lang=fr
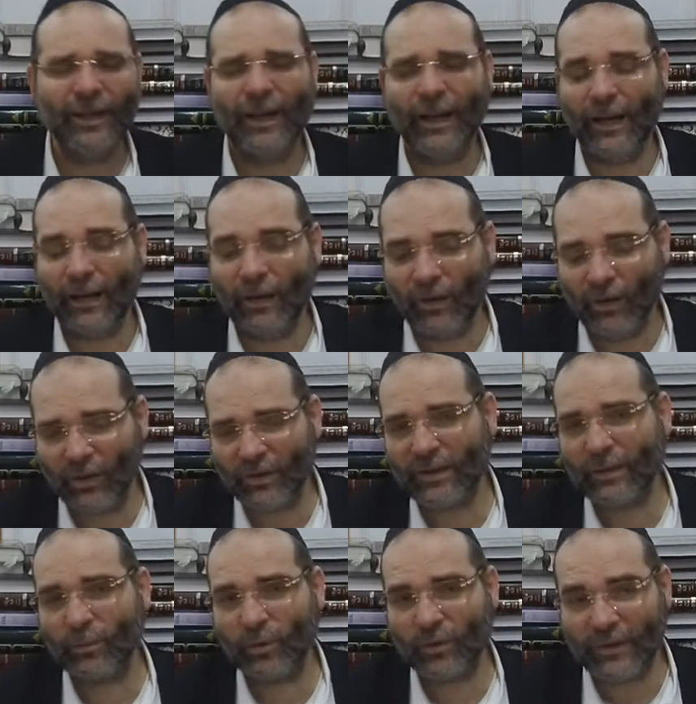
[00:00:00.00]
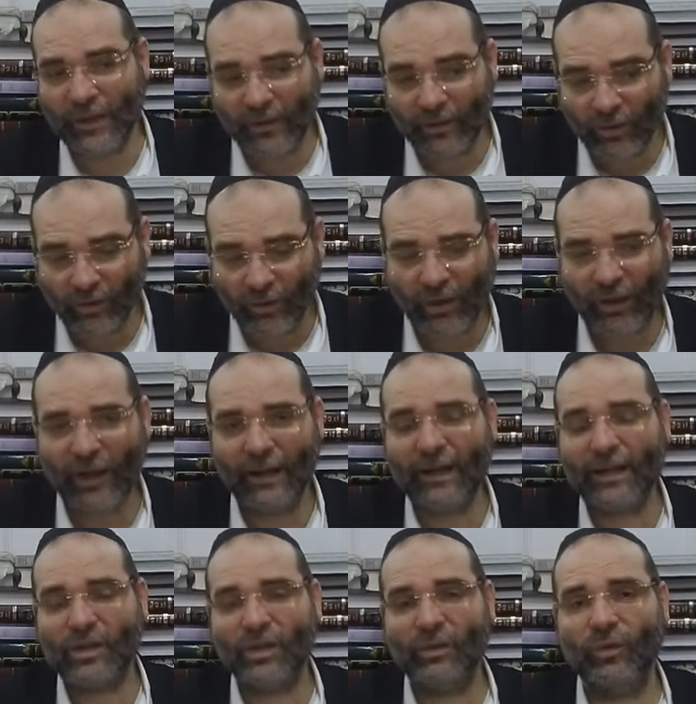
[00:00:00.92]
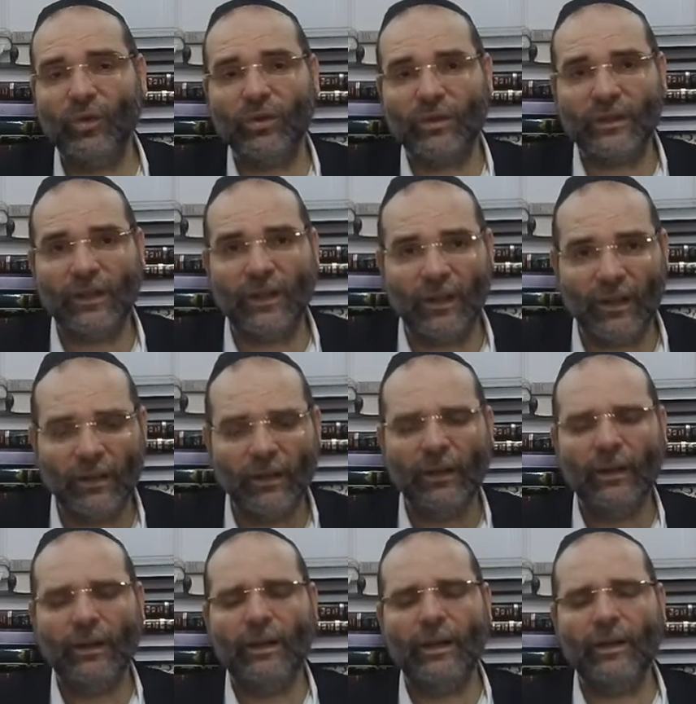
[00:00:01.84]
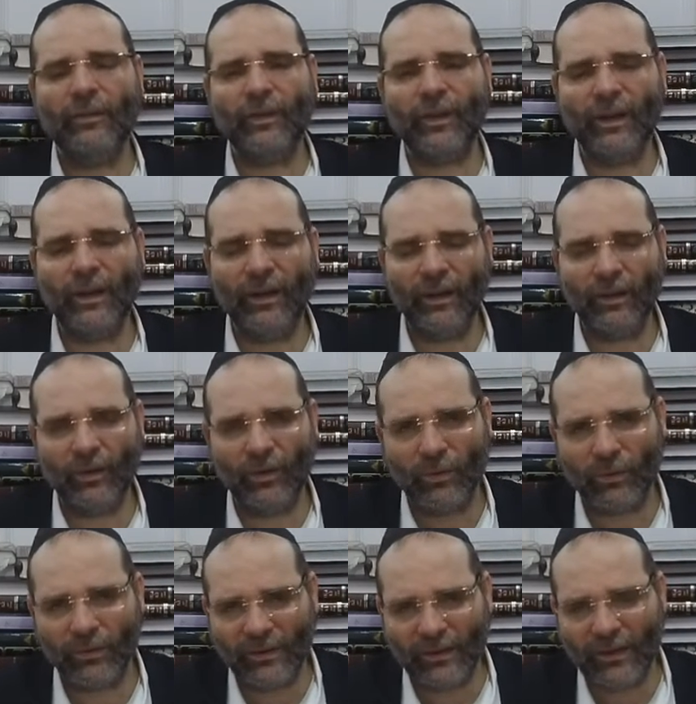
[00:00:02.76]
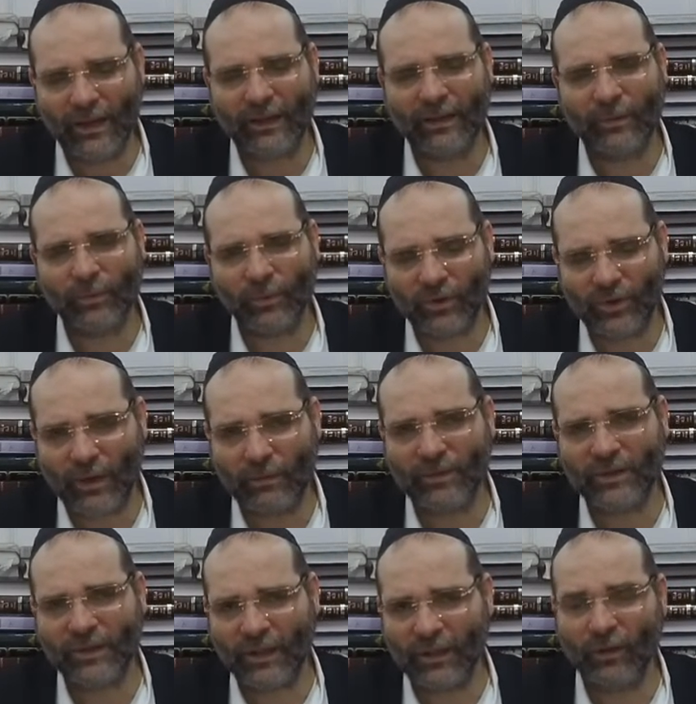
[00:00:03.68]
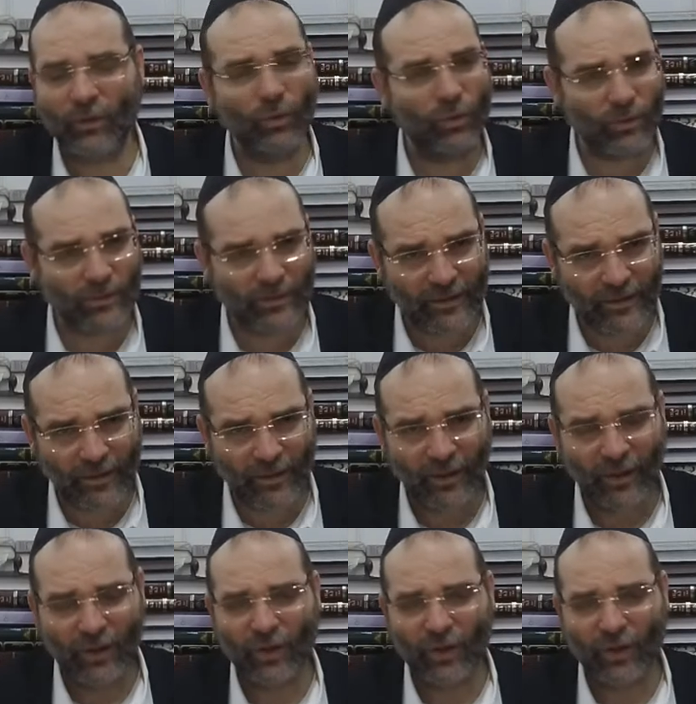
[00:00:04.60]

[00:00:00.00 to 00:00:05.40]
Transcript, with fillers: Alors, c'est pour ça, donc, Hagashavot, c'est la vraie, on dit, indépendance de Nous aussi,